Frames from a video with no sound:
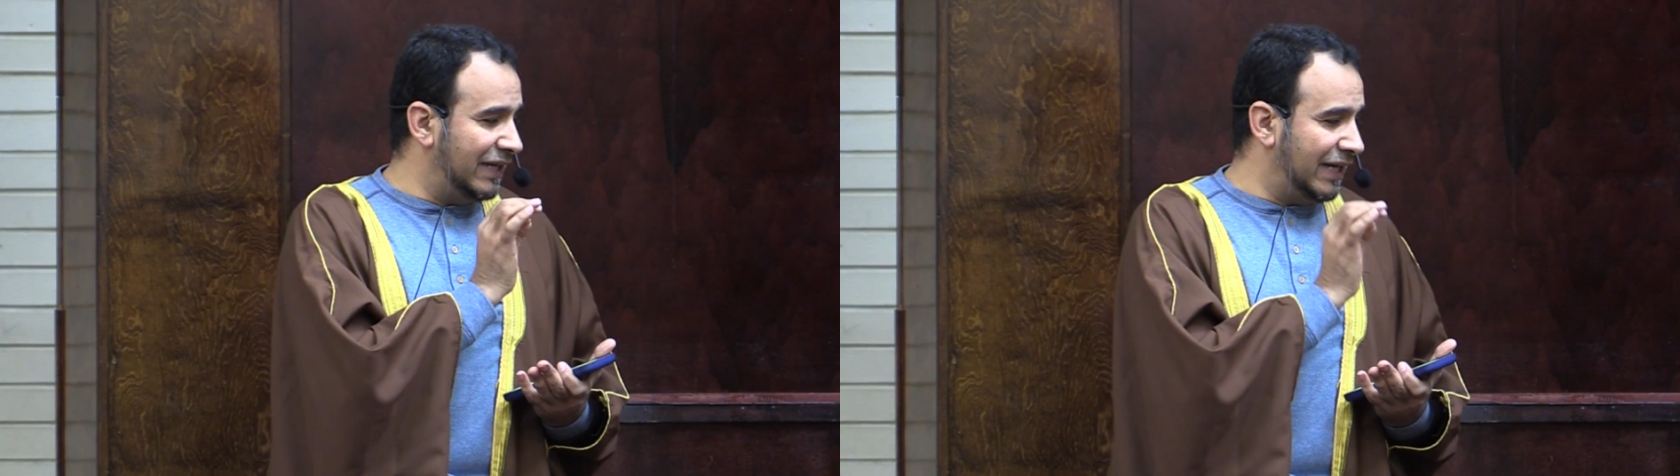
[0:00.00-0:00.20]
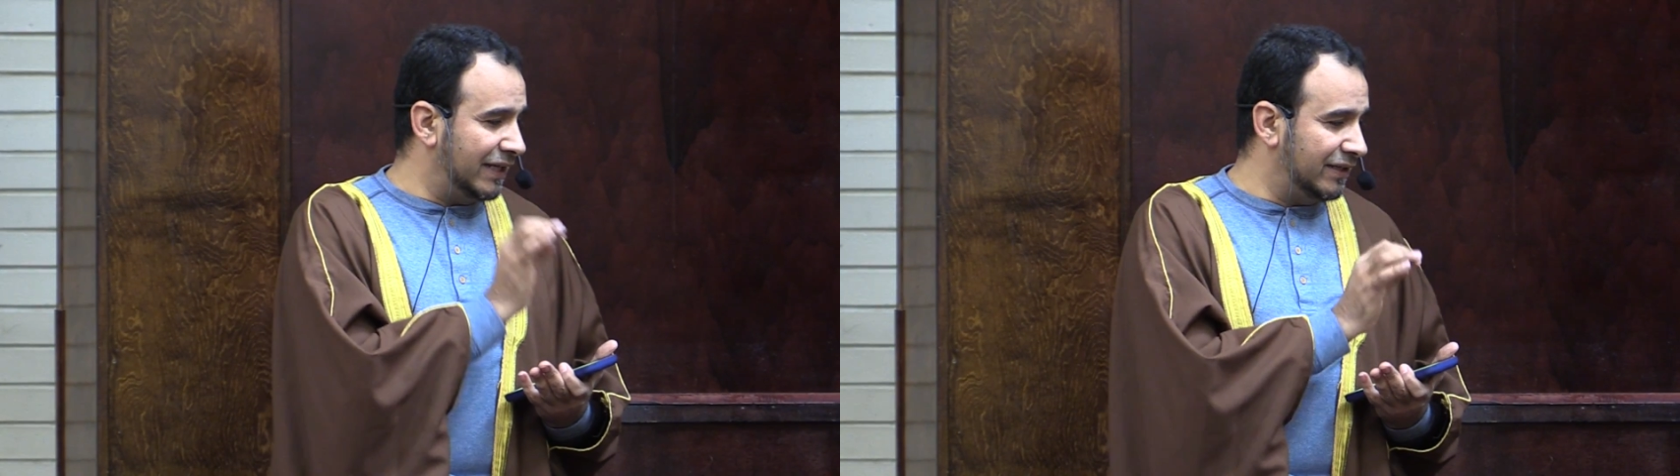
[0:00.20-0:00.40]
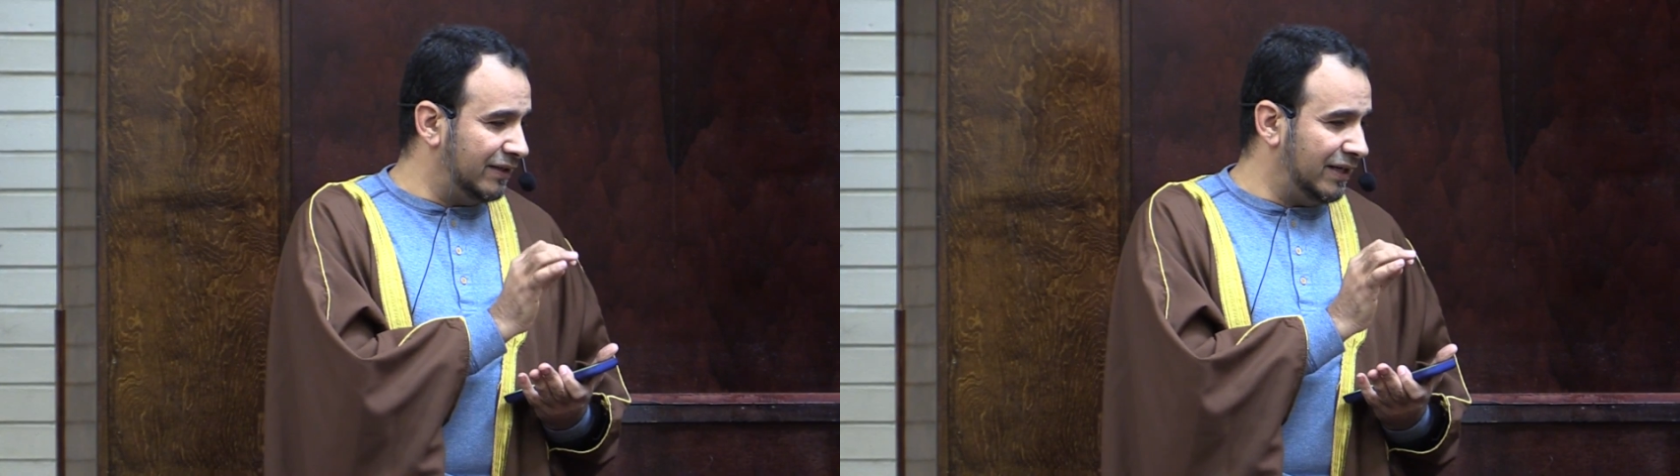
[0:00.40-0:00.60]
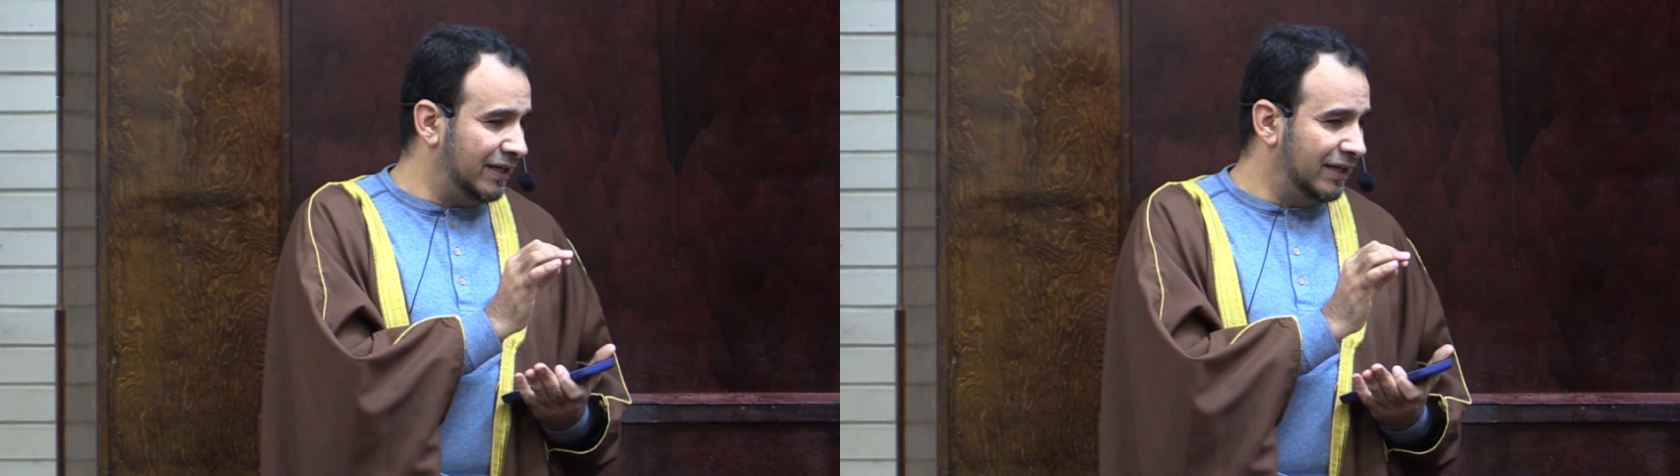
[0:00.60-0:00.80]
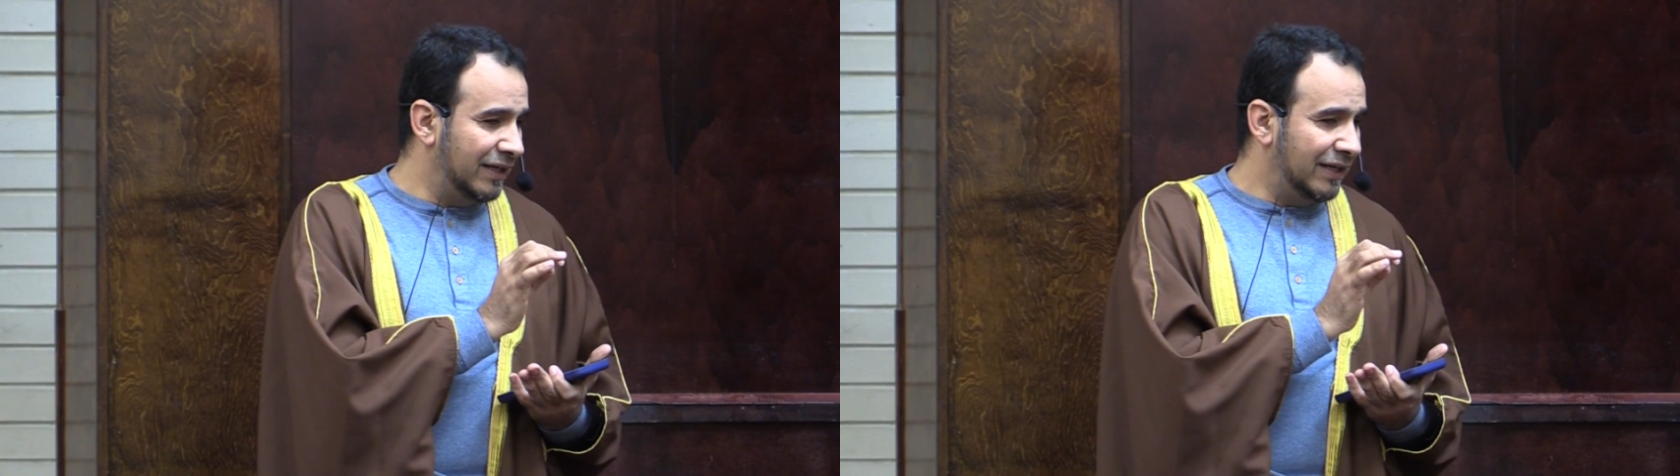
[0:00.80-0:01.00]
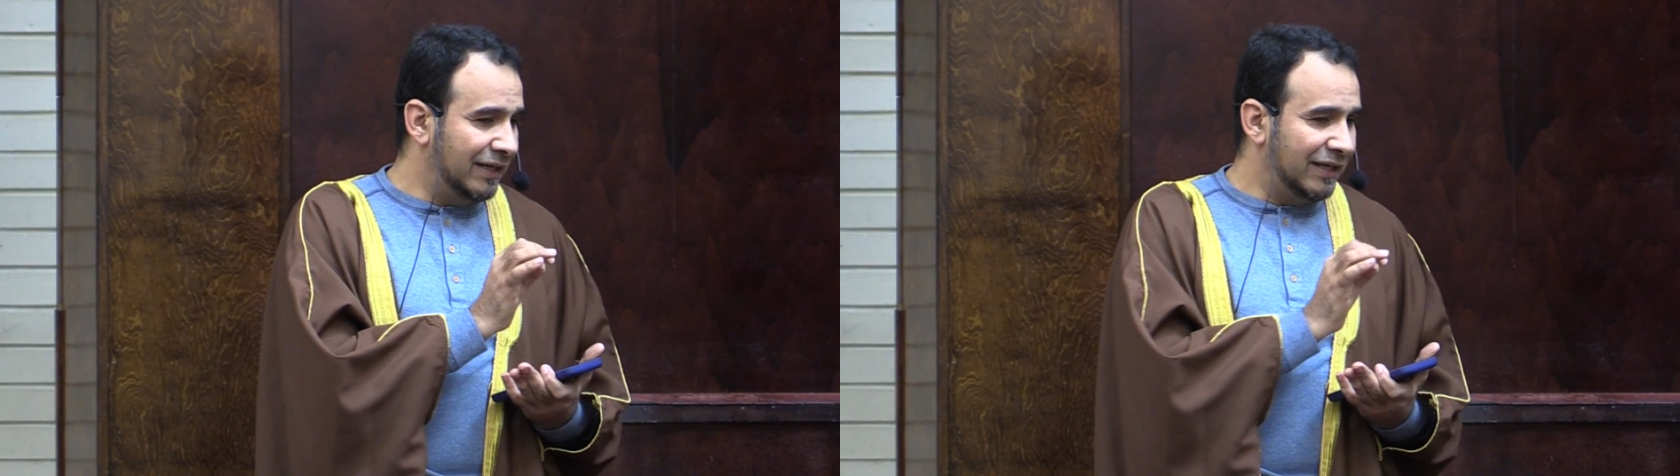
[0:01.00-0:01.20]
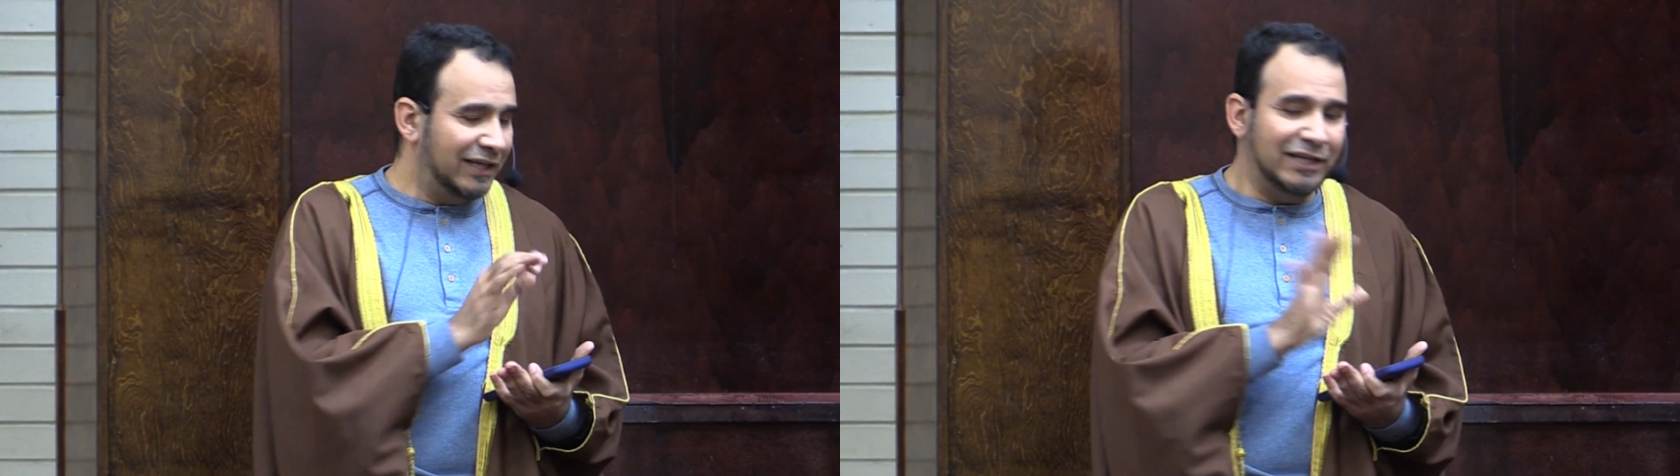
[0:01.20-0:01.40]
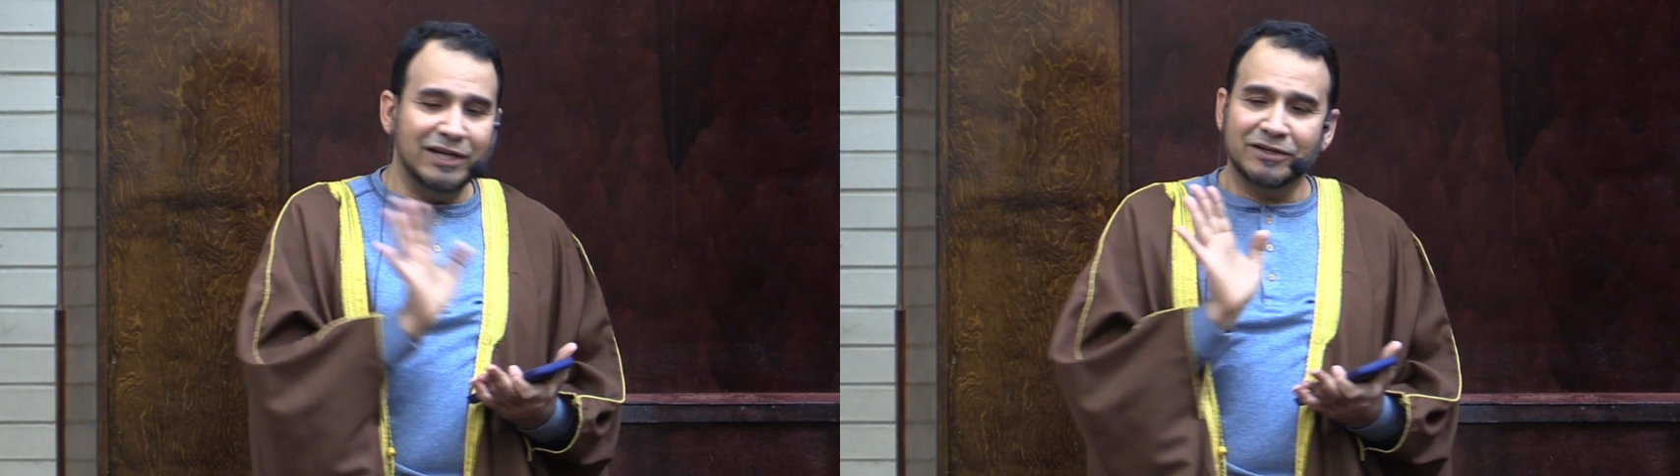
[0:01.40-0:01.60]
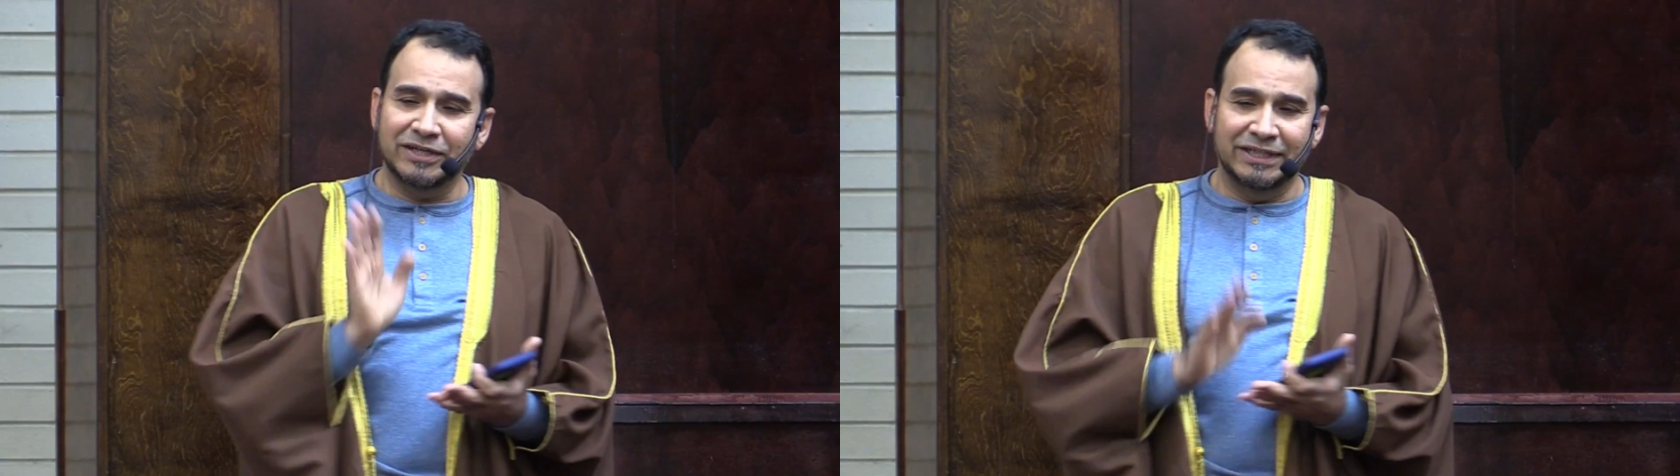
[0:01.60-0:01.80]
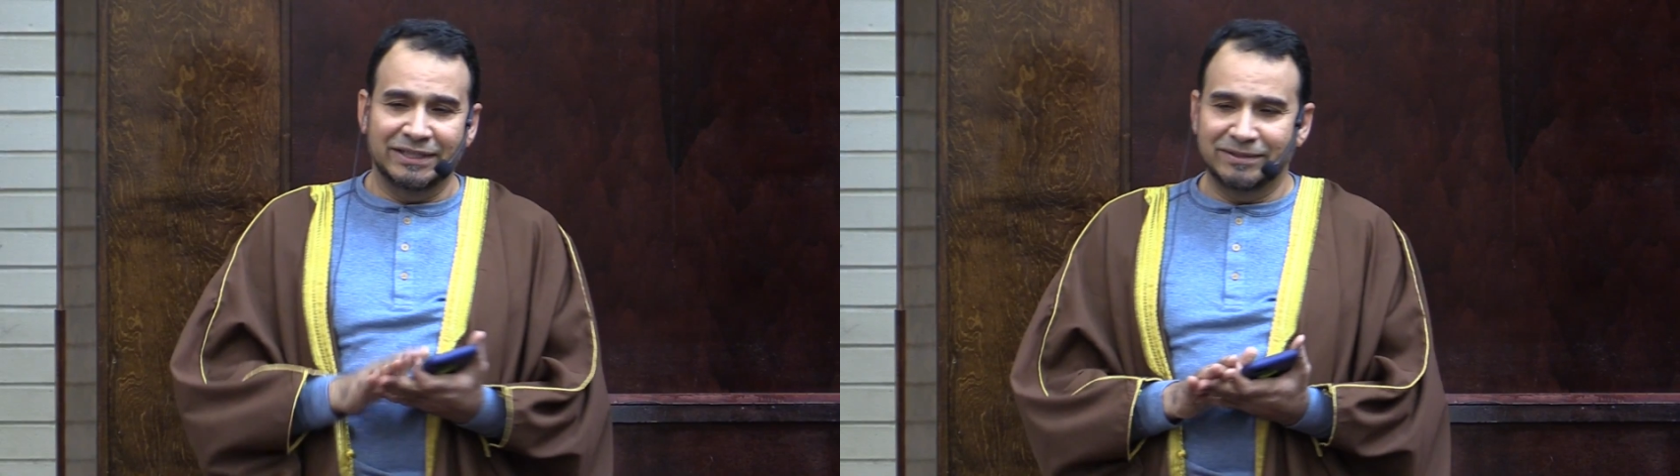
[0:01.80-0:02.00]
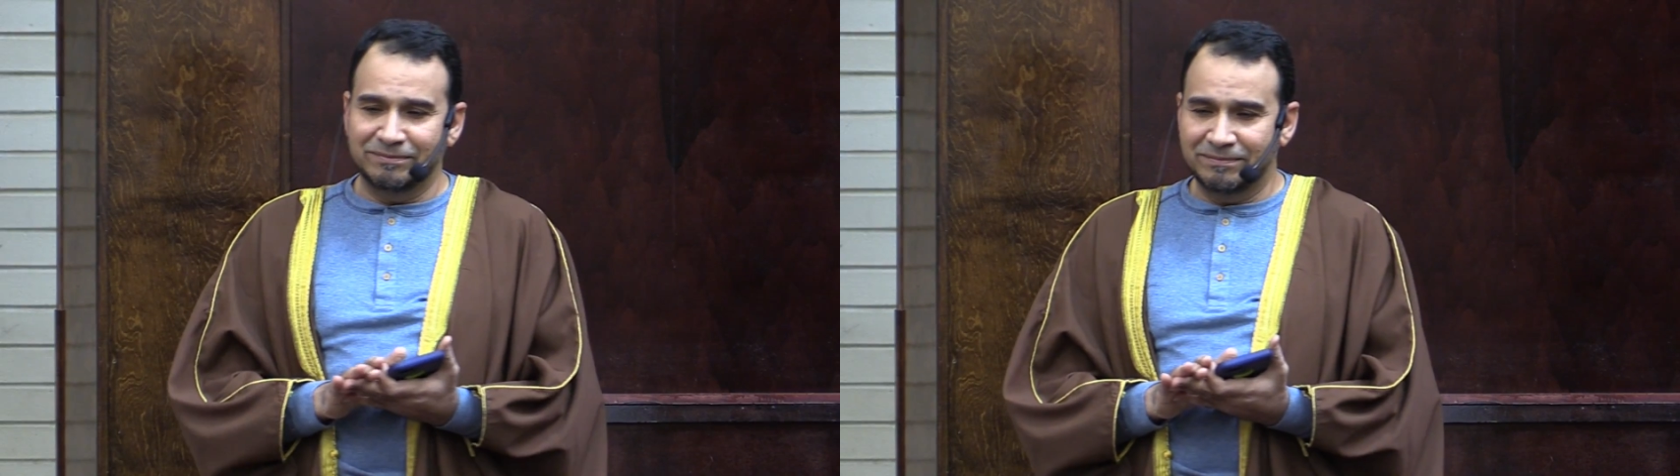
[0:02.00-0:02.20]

الآخرة إلا قليل